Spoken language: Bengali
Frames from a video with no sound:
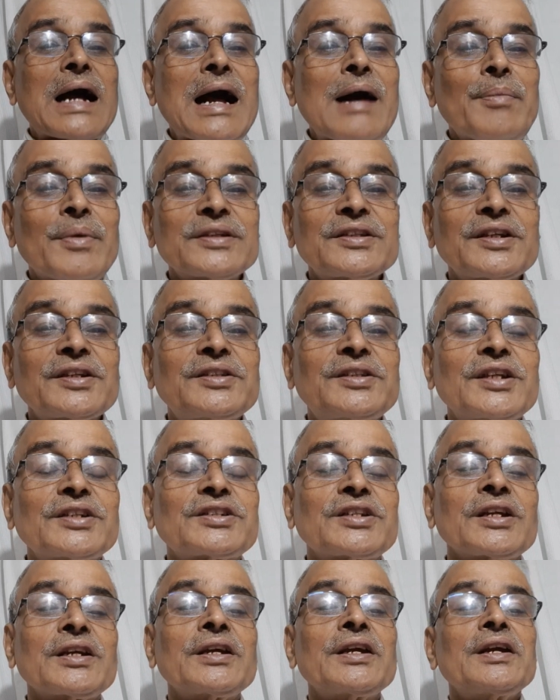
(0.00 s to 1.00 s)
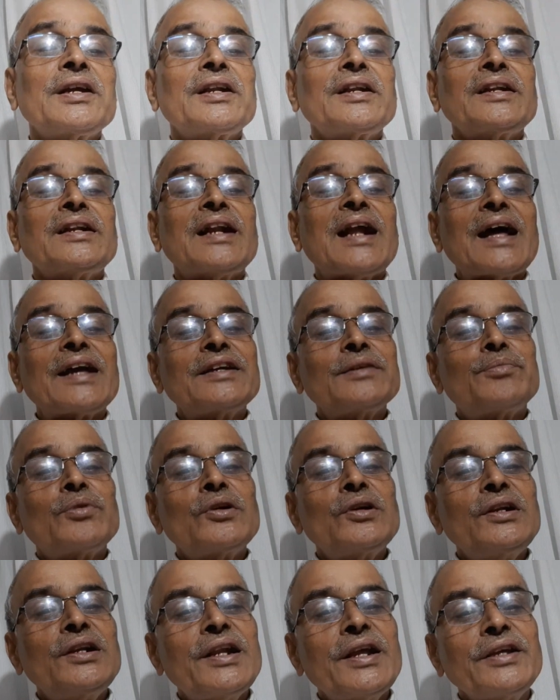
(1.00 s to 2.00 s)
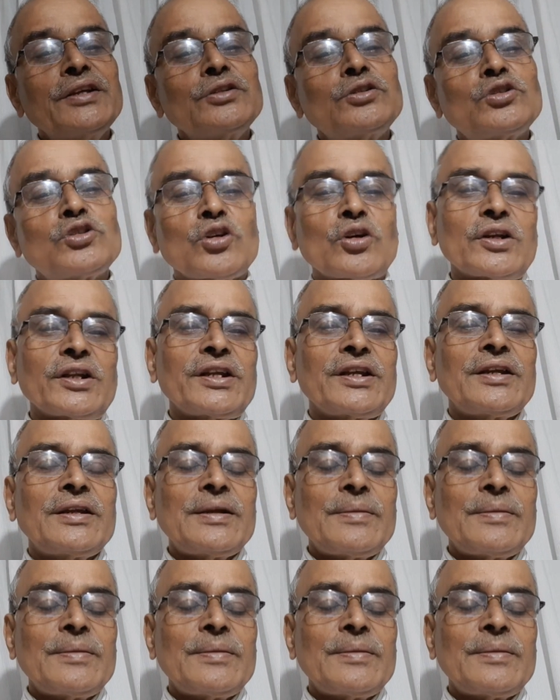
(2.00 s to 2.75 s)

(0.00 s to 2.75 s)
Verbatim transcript: আমাদের দেশে নাই বললেই চলে